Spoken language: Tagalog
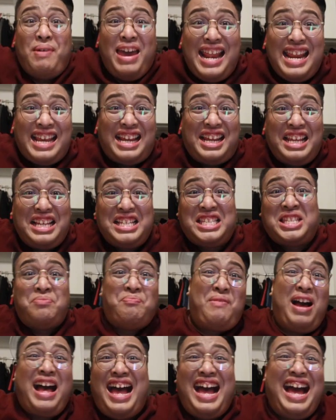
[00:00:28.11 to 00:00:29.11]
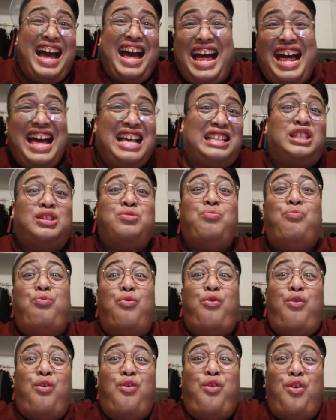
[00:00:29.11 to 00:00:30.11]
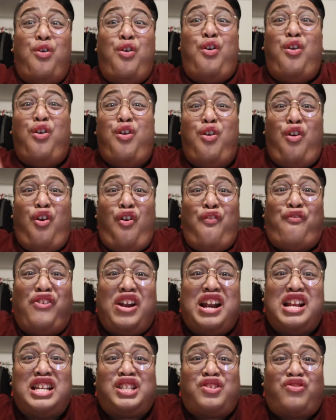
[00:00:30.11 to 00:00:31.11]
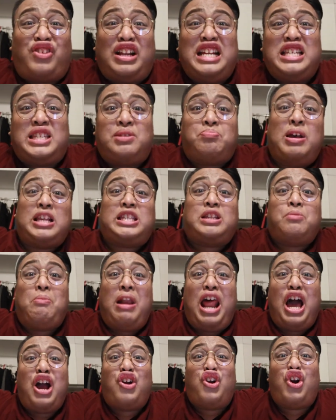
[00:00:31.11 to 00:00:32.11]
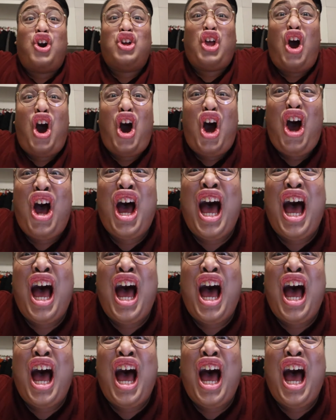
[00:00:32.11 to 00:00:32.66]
Merry Christmas! Woo! First Christmas vlog ko to!